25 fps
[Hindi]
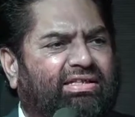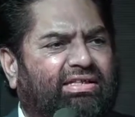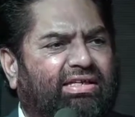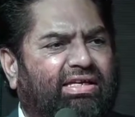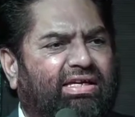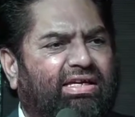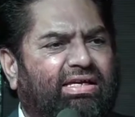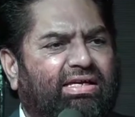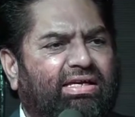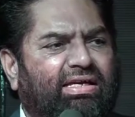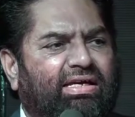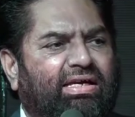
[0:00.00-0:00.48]
यह
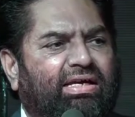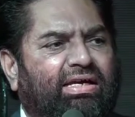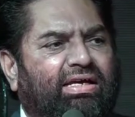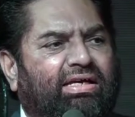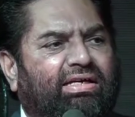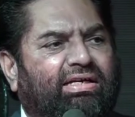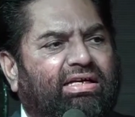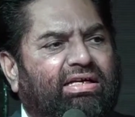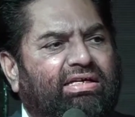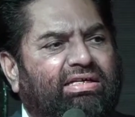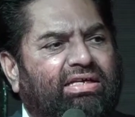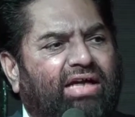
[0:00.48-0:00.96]
थी
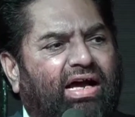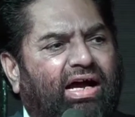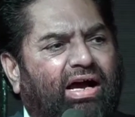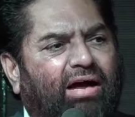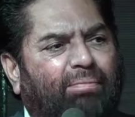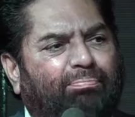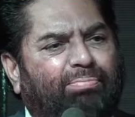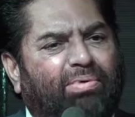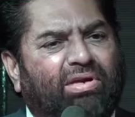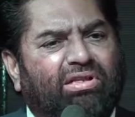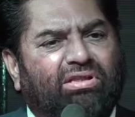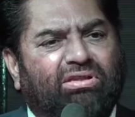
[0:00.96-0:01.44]
कि
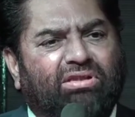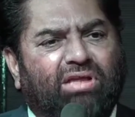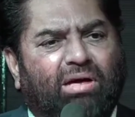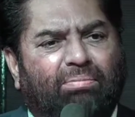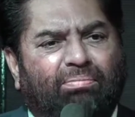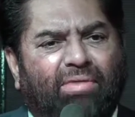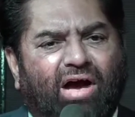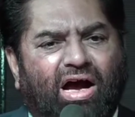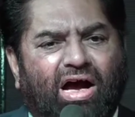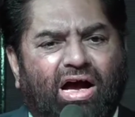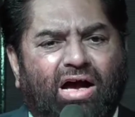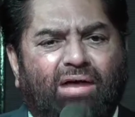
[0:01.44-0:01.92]
यहाँ पर
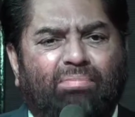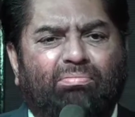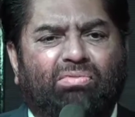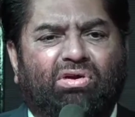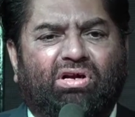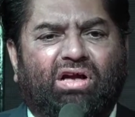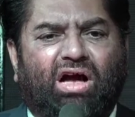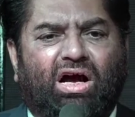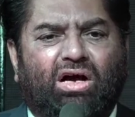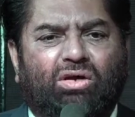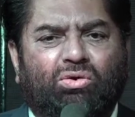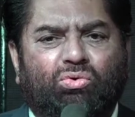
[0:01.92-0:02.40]
तमाम
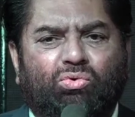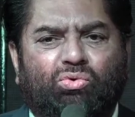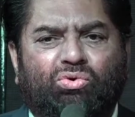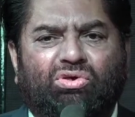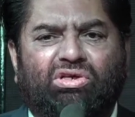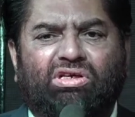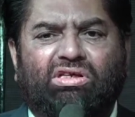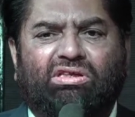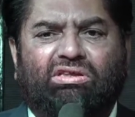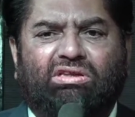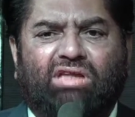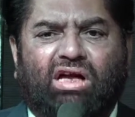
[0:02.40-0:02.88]

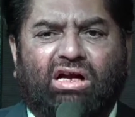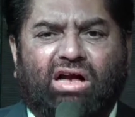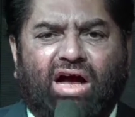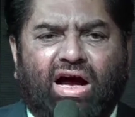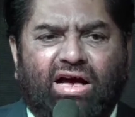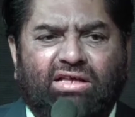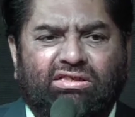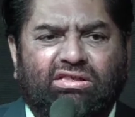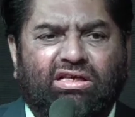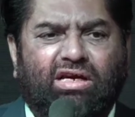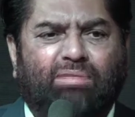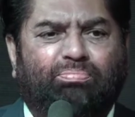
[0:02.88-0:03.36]
कानूनी
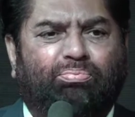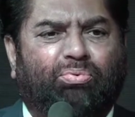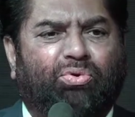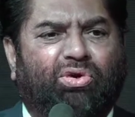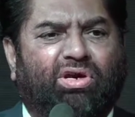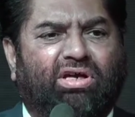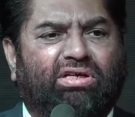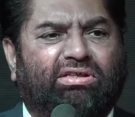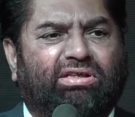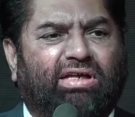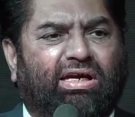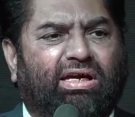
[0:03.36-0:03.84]
तकाजे
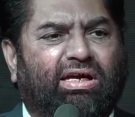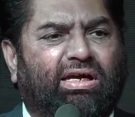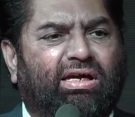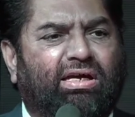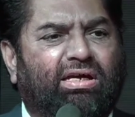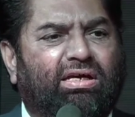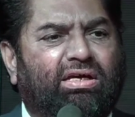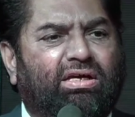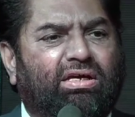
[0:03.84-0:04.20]
पूरे थे